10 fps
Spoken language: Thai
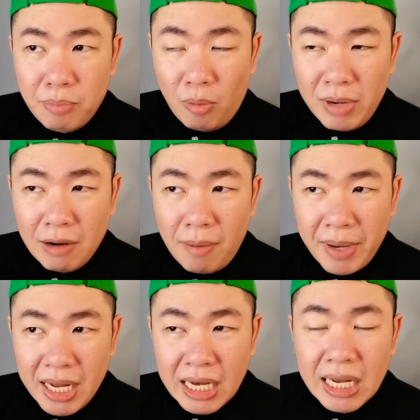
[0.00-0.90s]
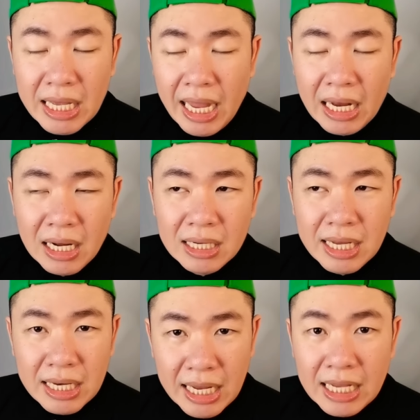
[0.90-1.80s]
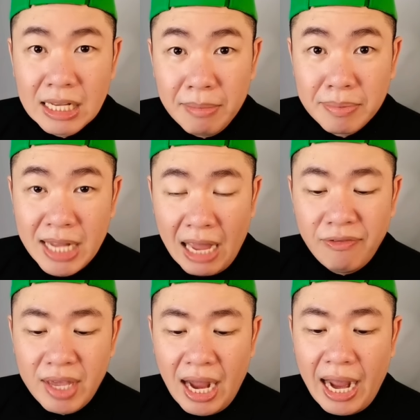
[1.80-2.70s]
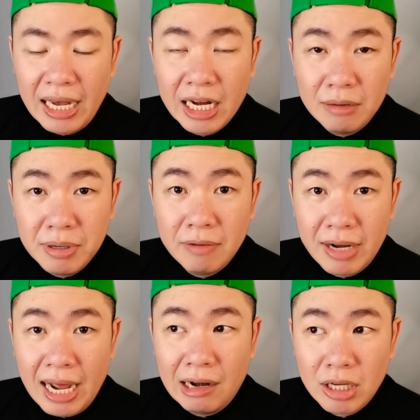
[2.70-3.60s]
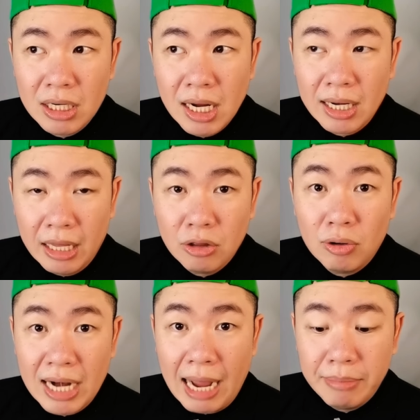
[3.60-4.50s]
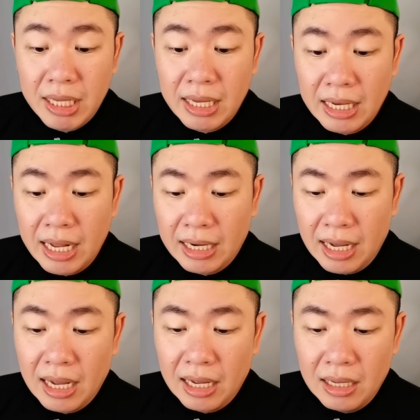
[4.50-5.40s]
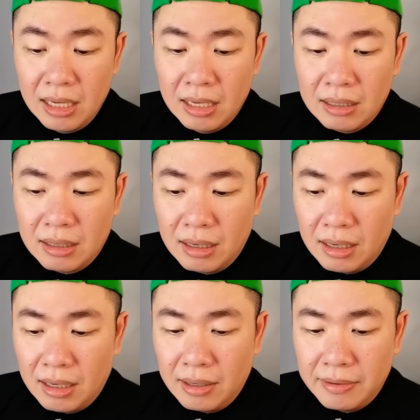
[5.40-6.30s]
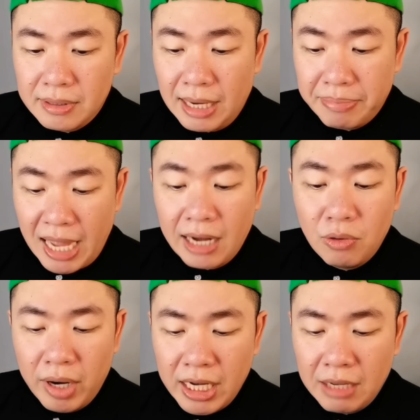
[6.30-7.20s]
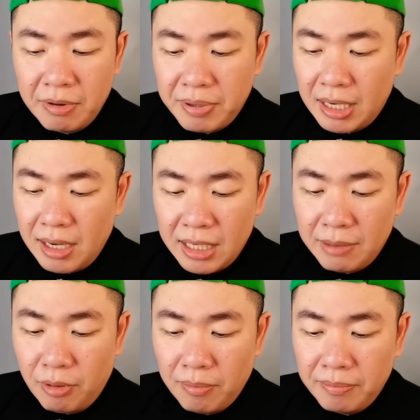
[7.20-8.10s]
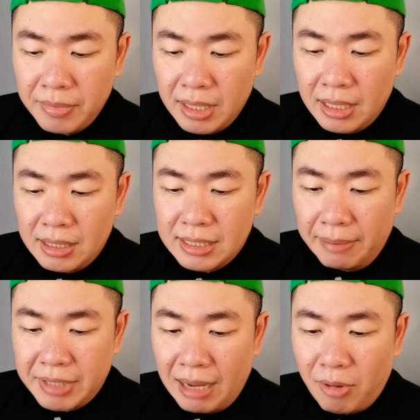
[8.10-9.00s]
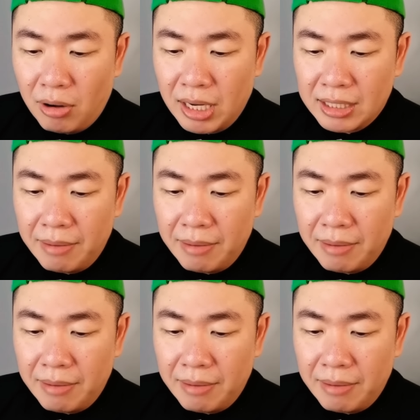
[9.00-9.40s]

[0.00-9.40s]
ผมเรียกว่าเป็นอินดิเคเตอร์ที่ดีสำหรับสาย VI เลนเพื่อนเวลาเราจะเลือกเหรียญต้นน้ำทีเนี่ยนะฮะ ก็จับตาดูให้ดีเพื่อนๆเเรื่องนี้ผมจับตามองอย่าง